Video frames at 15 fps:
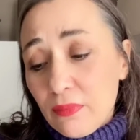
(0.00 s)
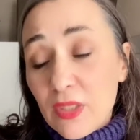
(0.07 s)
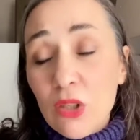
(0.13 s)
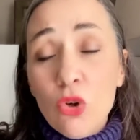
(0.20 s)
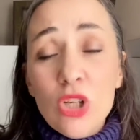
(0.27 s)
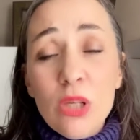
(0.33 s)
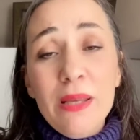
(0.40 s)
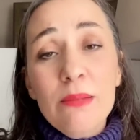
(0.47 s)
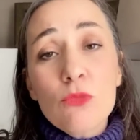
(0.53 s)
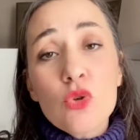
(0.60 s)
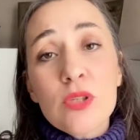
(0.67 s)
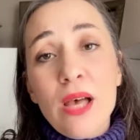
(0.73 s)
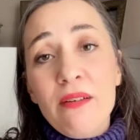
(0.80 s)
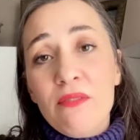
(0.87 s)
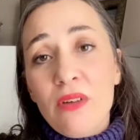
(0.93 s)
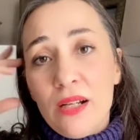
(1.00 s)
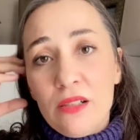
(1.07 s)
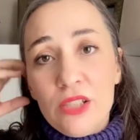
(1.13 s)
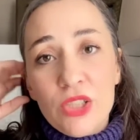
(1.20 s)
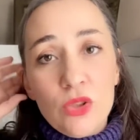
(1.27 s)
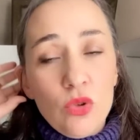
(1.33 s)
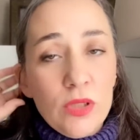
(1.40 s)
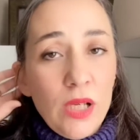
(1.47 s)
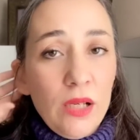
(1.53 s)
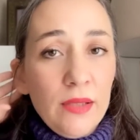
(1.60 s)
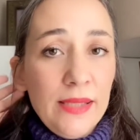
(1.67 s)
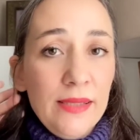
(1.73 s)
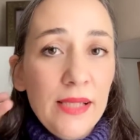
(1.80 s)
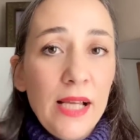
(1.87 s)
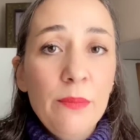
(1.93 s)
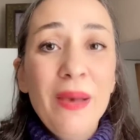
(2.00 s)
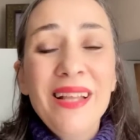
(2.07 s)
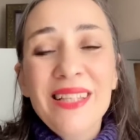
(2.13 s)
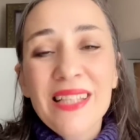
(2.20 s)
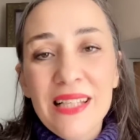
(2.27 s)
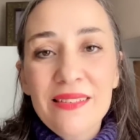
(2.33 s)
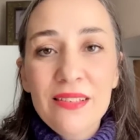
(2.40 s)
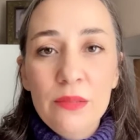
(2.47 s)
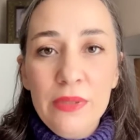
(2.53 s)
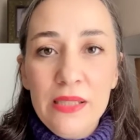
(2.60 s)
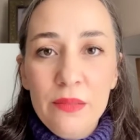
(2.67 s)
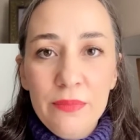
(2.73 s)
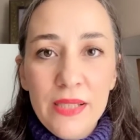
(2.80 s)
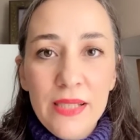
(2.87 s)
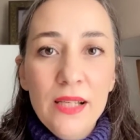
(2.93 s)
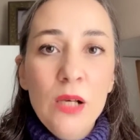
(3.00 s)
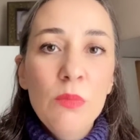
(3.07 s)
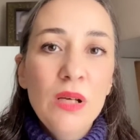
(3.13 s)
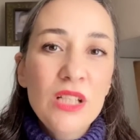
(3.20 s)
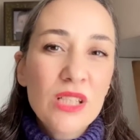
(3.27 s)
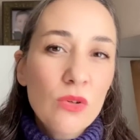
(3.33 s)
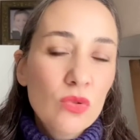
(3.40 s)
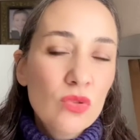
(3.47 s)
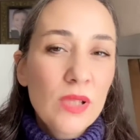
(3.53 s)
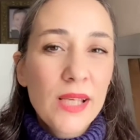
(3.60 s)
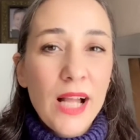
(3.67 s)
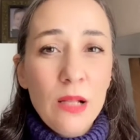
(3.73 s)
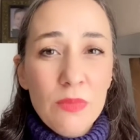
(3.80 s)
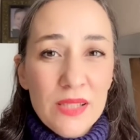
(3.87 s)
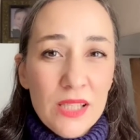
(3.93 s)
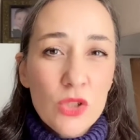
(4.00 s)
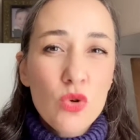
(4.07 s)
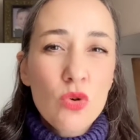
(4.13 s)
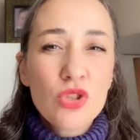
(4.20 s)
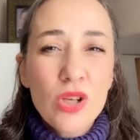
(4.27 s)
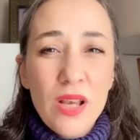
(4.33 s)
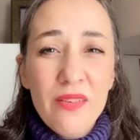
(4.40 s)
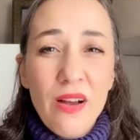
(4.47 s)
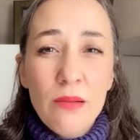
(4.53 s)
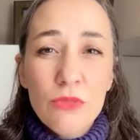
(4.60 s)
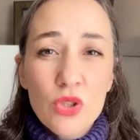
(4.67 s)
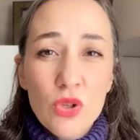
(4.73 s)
Orada benim kuzen var işte o da dedi yani ben de getirebilirim dedi ama işte onun da gelmesine çok şey varmış.